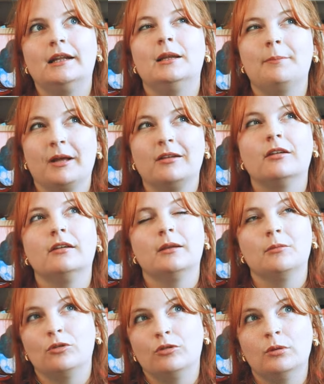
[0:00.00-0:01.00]
les personnes
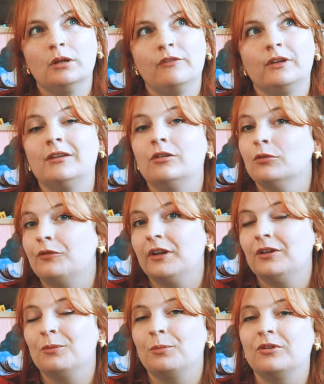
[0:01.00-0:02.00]
qui me suivent, qui sont
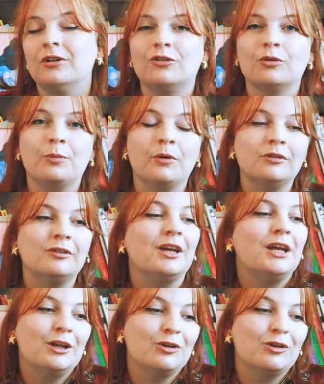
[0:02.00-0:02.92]
fans de puzzle, je pense.